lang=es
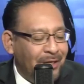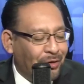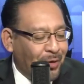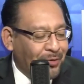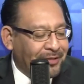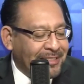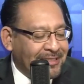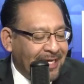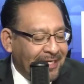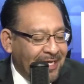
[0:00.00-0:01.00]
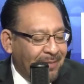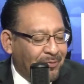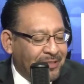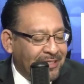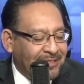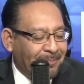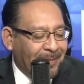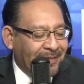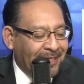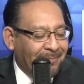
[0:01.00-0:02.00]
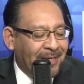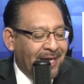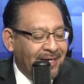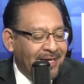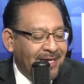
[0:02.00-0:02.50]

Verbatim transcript: ¿Dónde estaríamos en esta pandemia